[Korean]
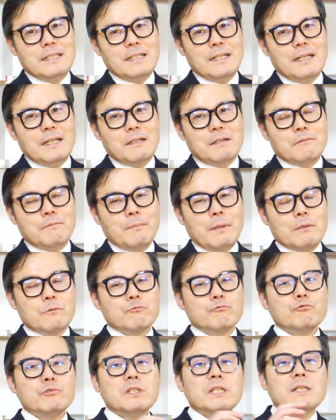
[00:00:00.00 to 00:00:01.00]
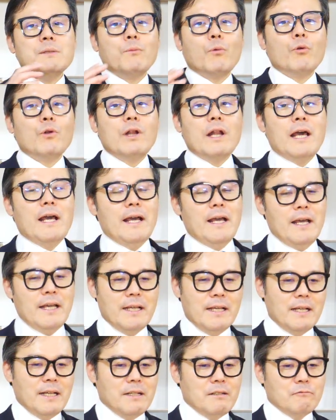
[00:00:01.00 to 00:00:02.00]
예, 바로 우리 몰래
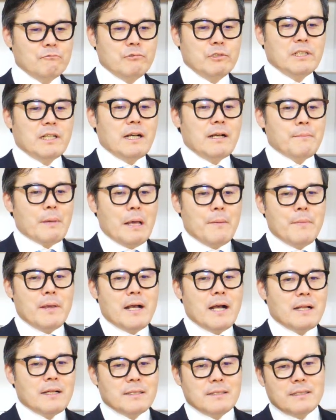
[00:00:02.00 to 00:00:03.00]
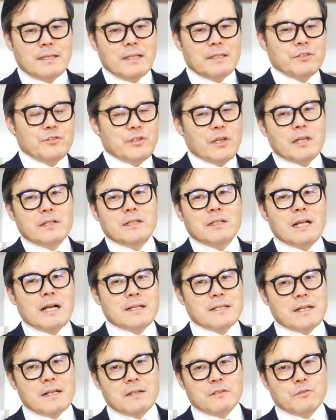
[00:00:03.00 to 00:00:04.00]
우리가 매매하는 데 뒤에는
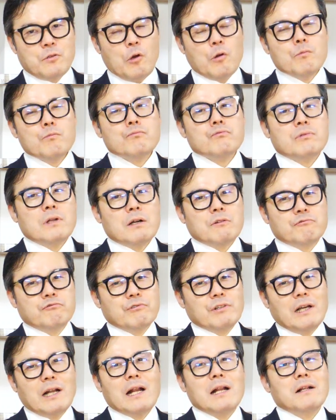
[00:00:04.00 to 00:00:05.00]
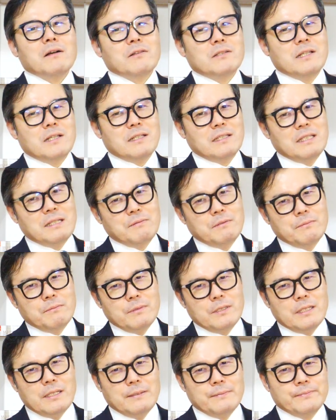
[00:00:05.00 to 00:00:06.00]
항상 정부나 국가라는 것이 있기
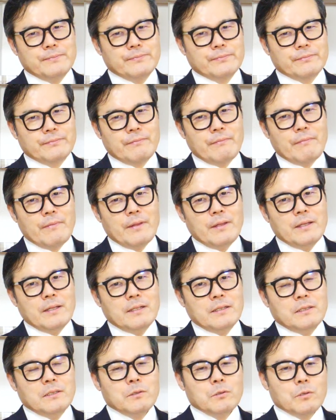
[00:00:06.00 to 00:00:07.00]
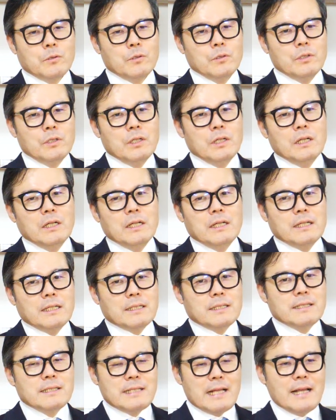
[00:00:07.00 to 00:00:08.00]
때문입니다. 그리고
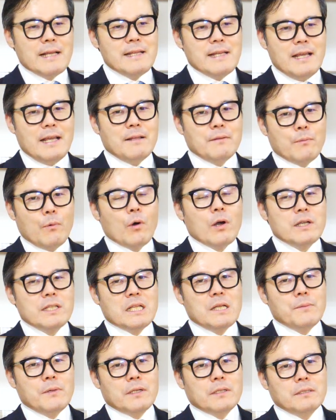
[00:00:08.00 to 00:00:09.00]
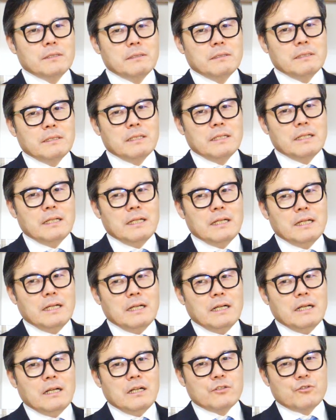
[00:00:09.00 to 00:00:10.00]
그 사이에 뭐가 있냐면
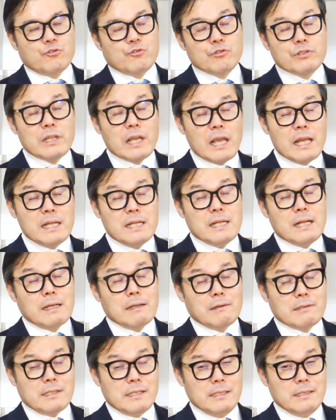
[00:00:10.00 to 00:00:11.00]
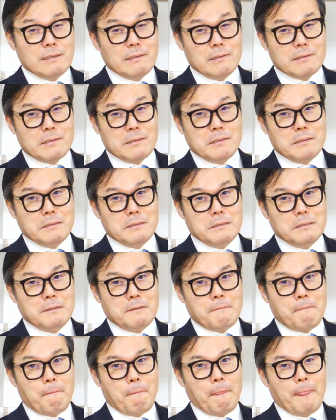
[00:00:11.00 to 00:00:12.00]
중개인이라는 것이 있는 거죠.
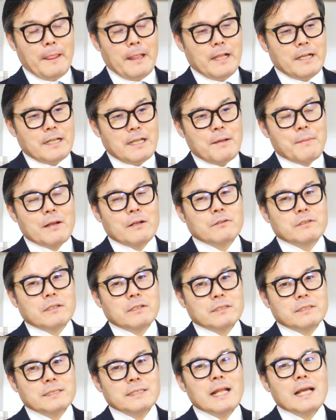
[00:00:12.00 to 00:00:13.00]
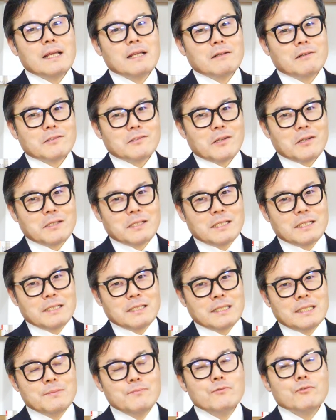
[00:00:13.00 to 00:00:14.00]
그게 바로 은행인 거죠.
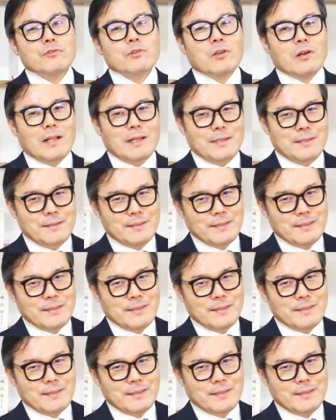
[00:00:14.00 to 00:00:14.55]
금융기관.